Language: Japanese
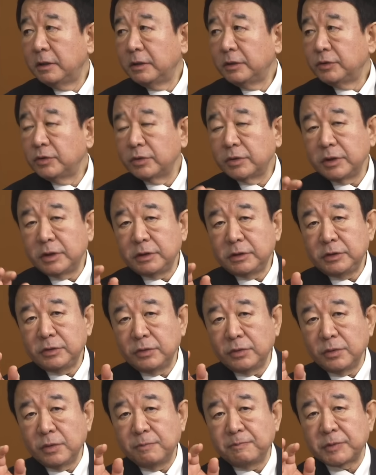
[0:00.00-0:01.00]
余計に
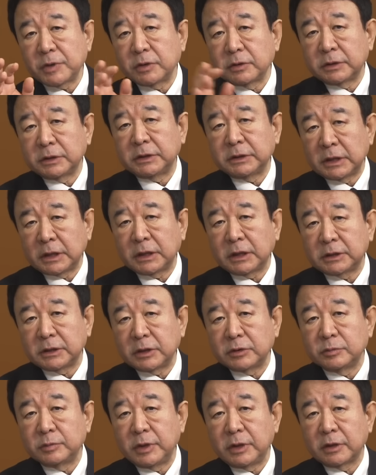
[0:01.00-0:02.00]
ヨーロッパの名だた
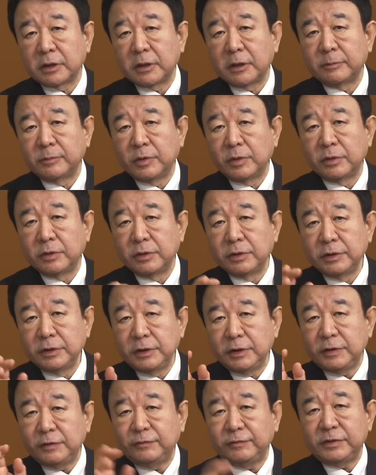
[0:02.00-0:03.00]
るメーカーも
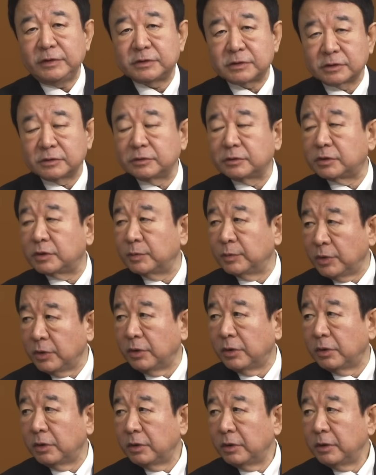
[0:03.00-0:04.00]
イーブイ 作って
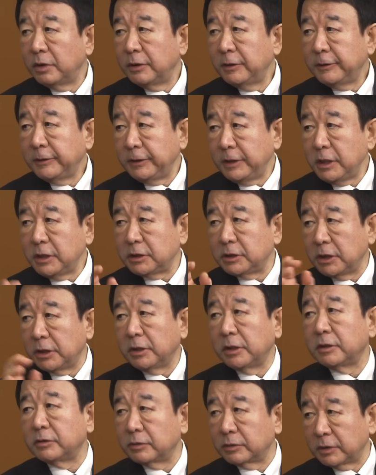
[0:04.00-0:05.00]
も利益出
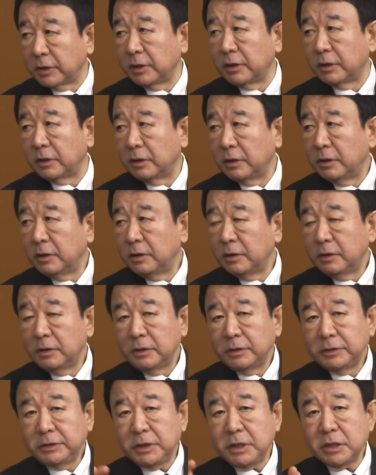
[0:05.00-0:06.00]
ないので、うん、
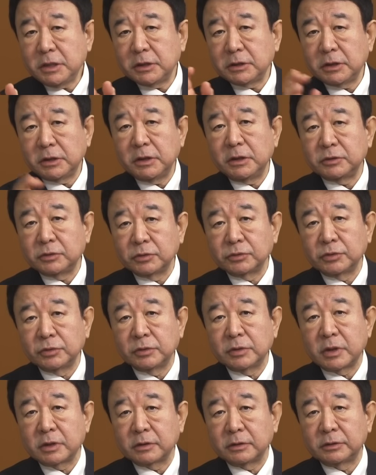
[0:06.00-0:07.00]
利益出ないとど
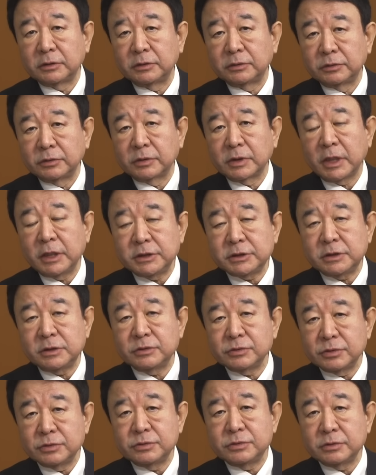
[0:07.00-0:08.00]
うなるかというと、会社の
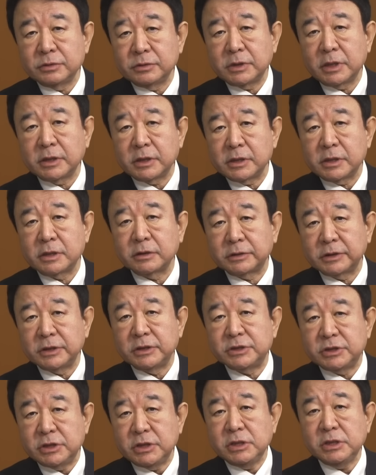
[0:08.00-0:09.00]
存続だけじゃなくて
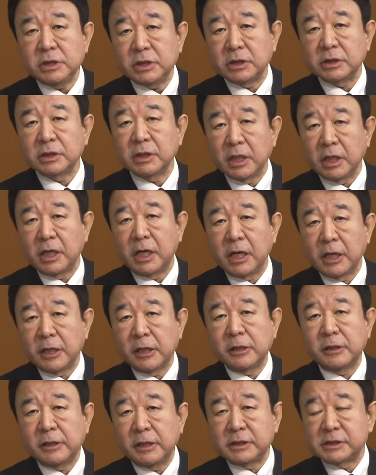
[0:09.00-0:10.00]
賃金が上が
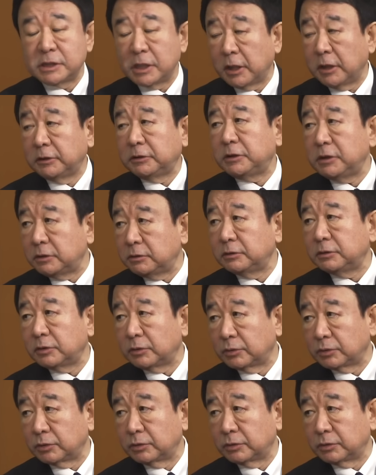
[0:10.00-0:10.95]
らない、下がっていくってこと